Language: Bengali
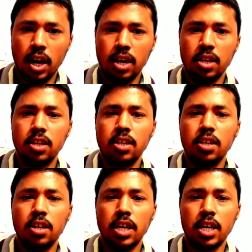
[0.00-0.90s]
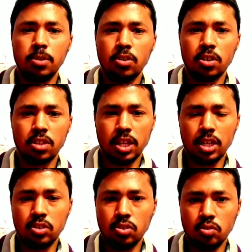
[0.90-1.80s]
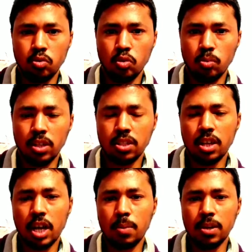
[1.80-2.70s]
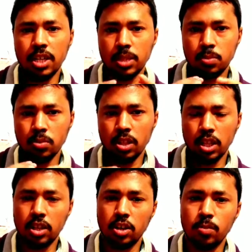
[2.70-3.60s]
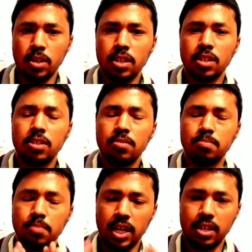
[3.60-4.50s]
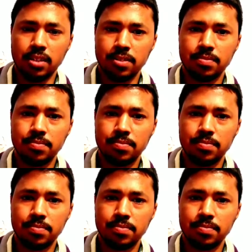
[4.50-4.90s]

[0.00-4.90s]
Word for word: আর এই ভিডিওটা দেখার জন্য ধন্যবাদ আবার নেক্সট ভিডিওতে দেখা হবে বাই